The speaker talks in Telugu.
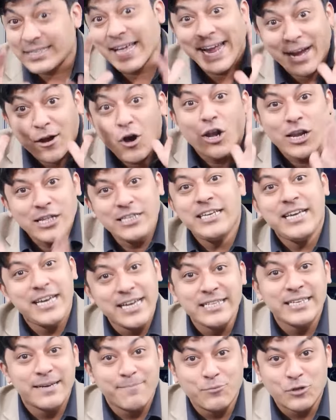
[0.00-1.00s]
సైకాలజీ
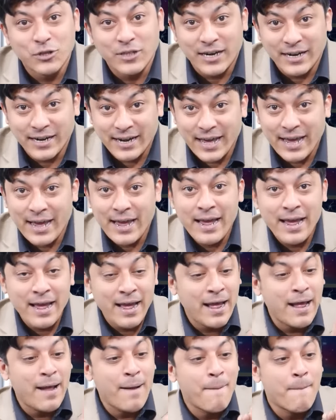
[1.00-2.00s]
ఏం చెప్తుందంటే
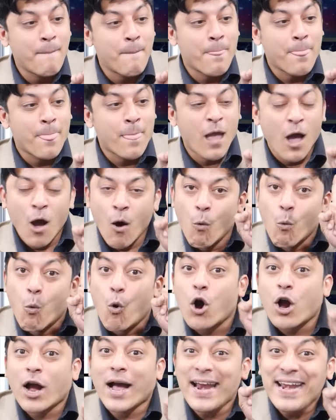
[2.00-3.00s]

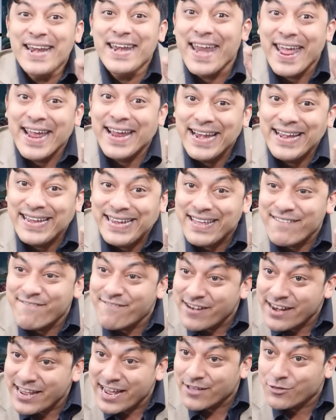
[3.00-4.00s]
ఒక
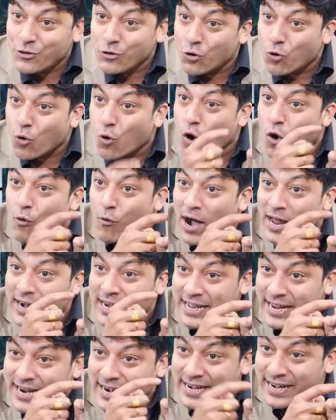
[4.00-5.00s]
నెగిటివ్ని
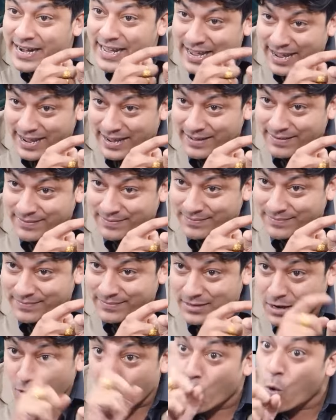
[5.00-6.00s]
ఎదుర్కోవాలి అంటే
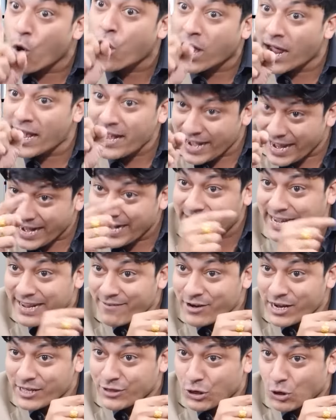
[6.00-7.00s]
ఒక
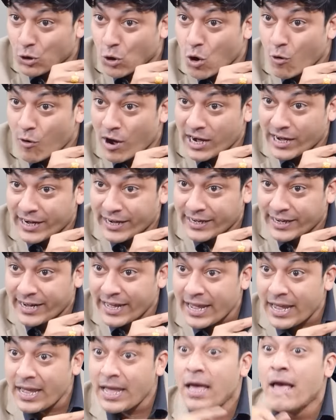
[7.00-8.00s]
నెగిటివ్ని ఎదుర్కోవాలి
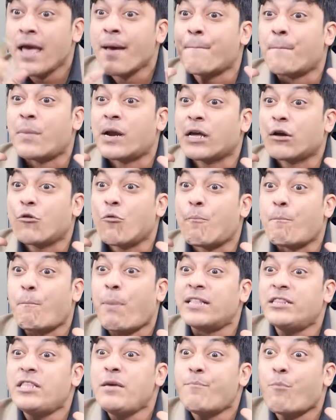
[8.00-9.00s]
అంటే మనకు
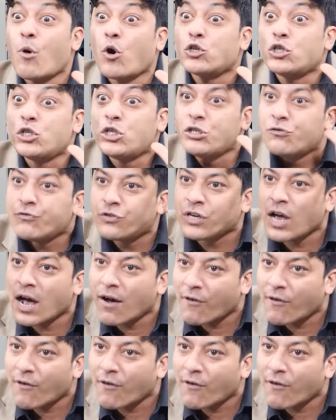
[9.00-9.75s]
పది పాజిటివ్స్